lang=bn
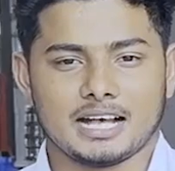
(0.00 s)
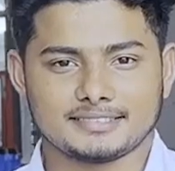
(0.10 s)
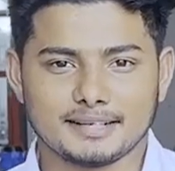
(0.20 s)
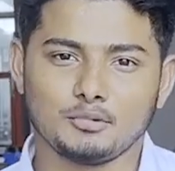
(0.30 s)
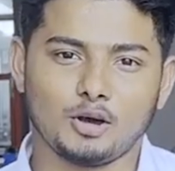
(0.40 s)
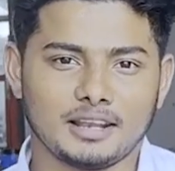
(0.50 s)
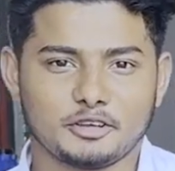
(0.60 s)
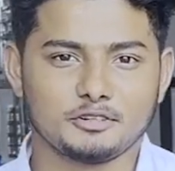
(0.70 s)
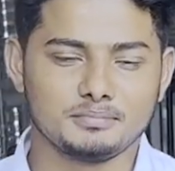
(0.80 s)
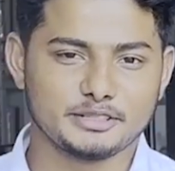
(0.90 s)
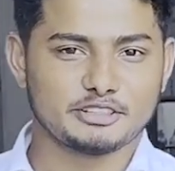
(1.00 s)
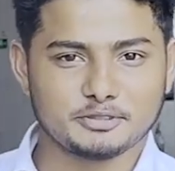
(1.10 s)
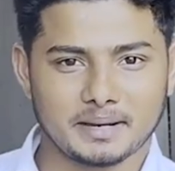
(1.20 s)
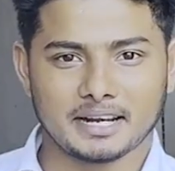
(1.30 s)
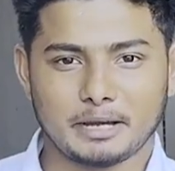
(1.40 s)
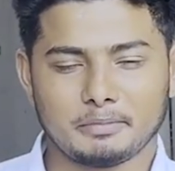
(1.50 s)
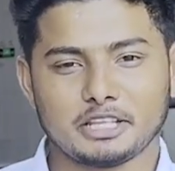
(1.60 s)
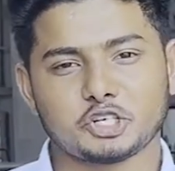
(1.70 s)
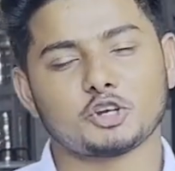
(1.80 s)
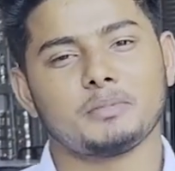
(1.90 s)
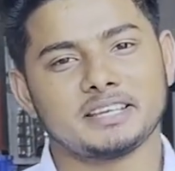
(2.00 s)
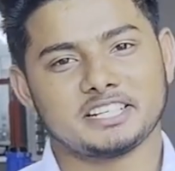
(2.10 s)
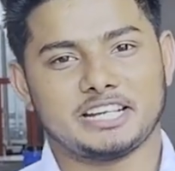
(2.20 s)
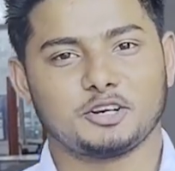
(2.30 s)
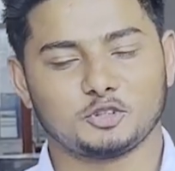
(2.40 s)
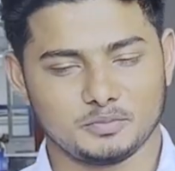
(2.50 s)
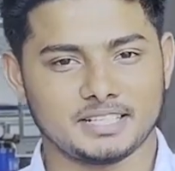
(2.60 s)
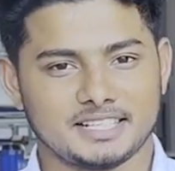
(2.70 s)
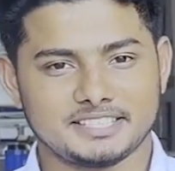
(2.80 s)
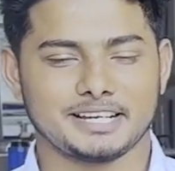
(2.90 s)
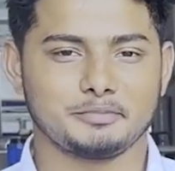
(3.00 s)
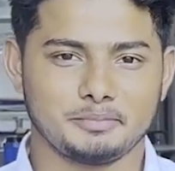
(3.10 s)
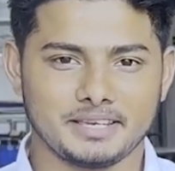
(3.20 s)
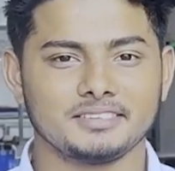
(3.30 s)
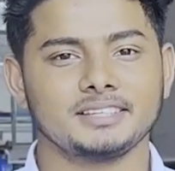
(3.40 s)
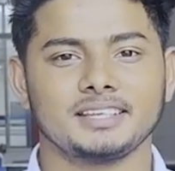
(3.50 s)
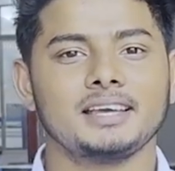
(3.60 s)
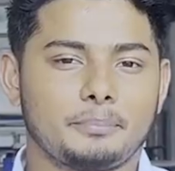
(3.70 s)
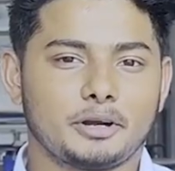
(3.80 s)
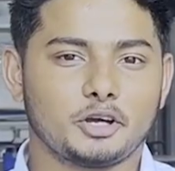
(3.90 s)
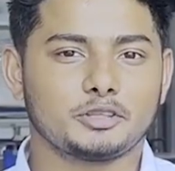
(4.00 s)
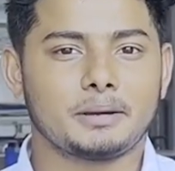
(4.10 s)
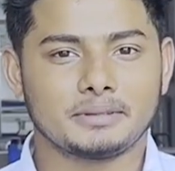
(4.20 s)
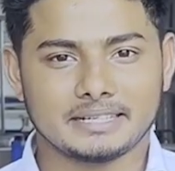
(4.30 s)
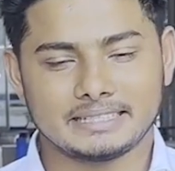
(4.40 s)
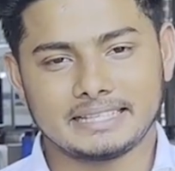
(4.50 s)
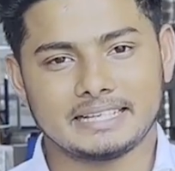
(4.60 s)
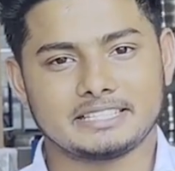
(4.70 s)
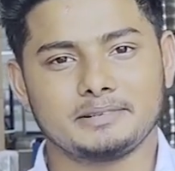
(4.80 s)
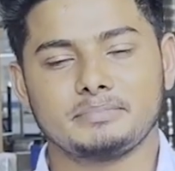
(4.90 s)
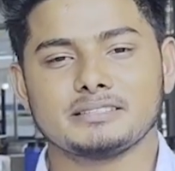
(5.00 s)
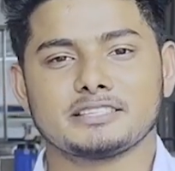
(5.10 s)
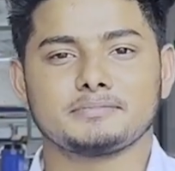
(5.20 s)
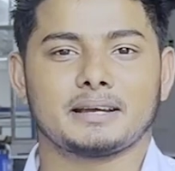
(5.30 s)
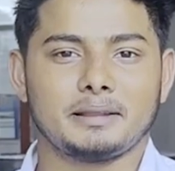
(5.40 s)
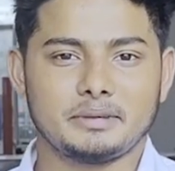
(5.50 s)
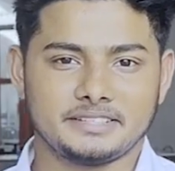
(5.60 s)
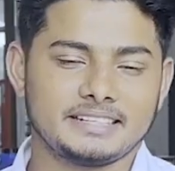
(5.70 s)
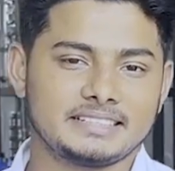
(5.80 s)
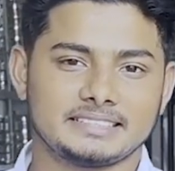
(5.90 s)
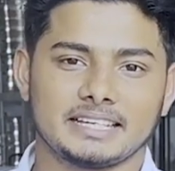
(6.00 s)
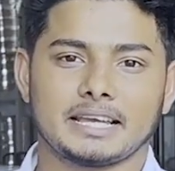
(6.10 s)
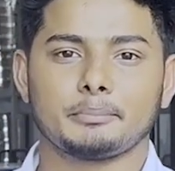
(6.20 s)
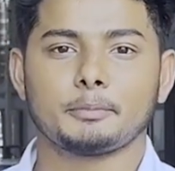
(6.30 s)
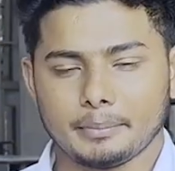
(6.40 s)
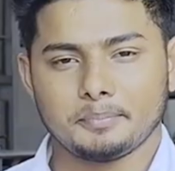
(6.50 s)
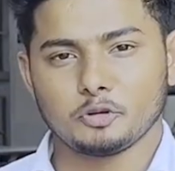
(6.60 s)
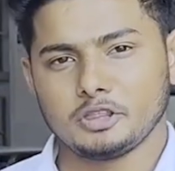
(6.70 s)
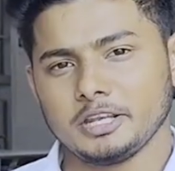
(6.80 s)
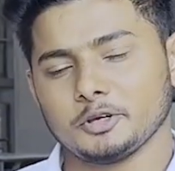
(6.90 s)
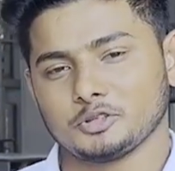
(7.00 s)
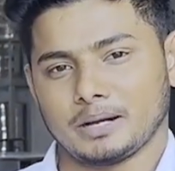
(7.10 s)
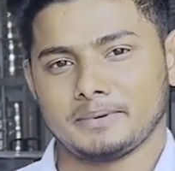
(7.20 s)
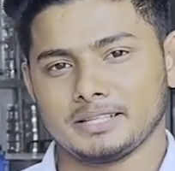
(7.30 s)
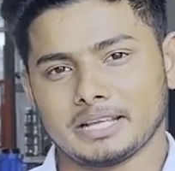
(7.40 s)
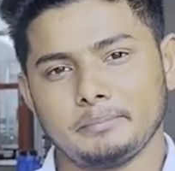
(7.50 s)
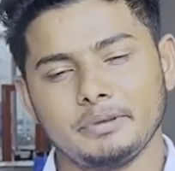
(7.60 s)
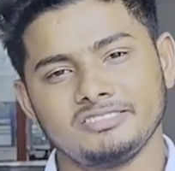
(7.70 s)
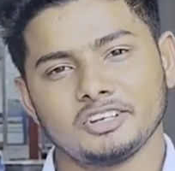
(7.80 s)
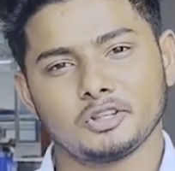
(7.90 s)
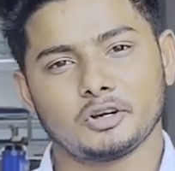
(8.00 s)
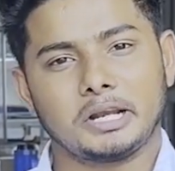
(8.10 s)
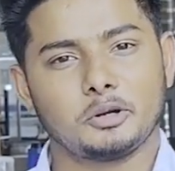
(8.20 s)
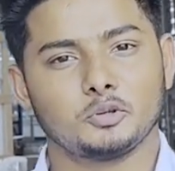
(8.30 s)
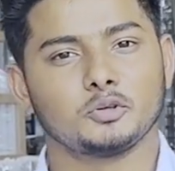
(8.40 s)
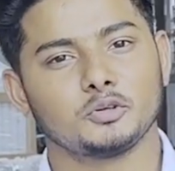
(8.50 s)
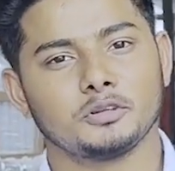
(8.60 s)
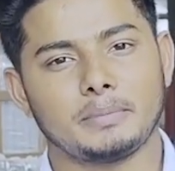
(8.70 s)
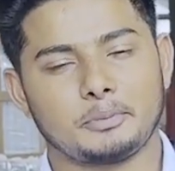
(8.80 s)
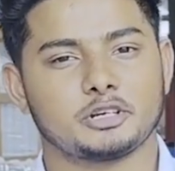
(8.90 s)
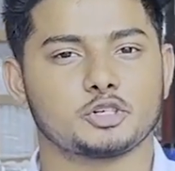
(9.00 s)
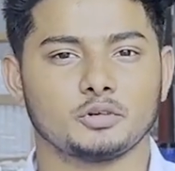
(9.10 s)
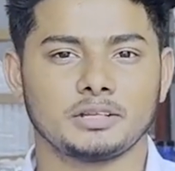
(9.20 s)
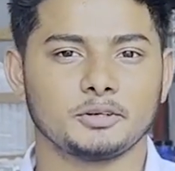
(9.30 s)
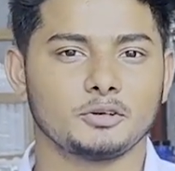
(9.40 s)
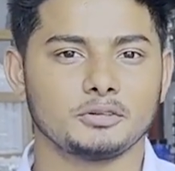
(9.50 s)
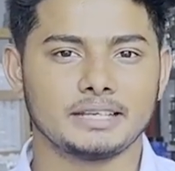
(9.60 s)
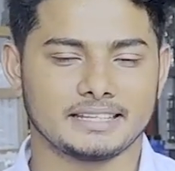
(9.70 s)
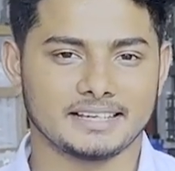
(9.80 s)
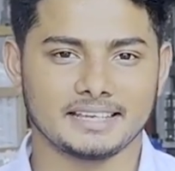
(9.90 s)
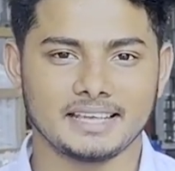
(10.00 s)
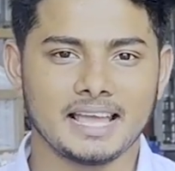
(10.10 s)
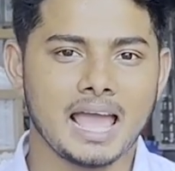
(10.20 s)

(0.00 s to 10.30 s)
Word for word: আসসালামু আলাইকুম বিজনেস বাংলা আপনাদের সবাইকে স্বাগতম জানাচ্ছি আমি মেহেদি আপনারা হয়তো আমাদেরকে দেখেছেন বিজনেস বাংলা মেশিনারিজ থেকে আমরা প্রতিনিয়ত আপনাদেরকে বিভিন্ন ধরনের নতুন নতুন ব্যবসার সন্ধানগুলো দিয়ে থাকি